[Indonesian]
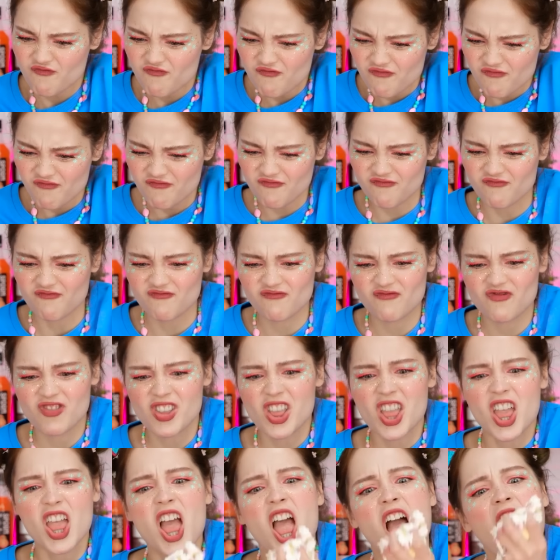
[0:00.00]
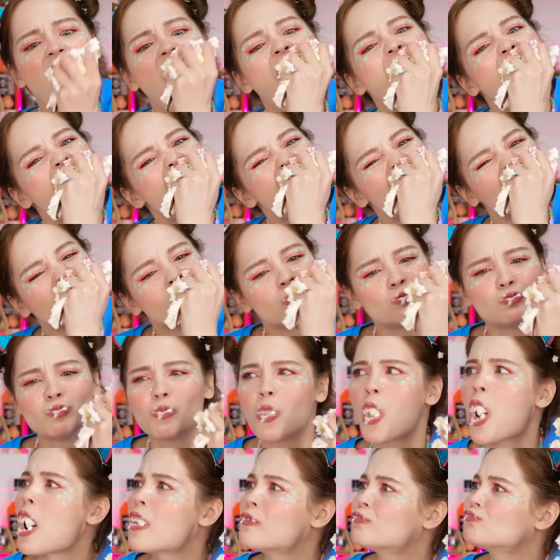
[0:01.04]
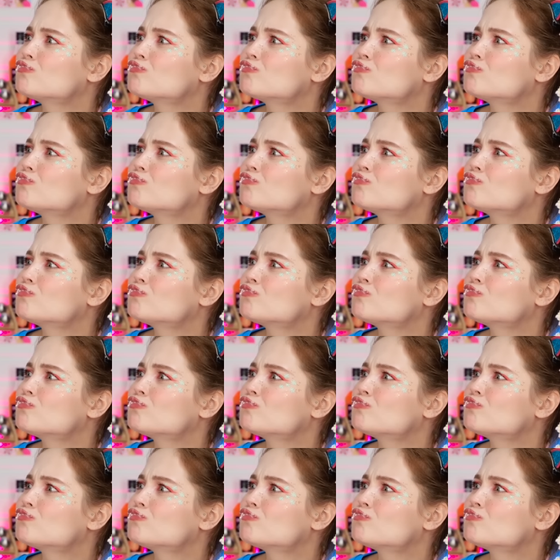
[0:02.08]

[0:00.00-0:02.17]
apa? Ku comot juga lah.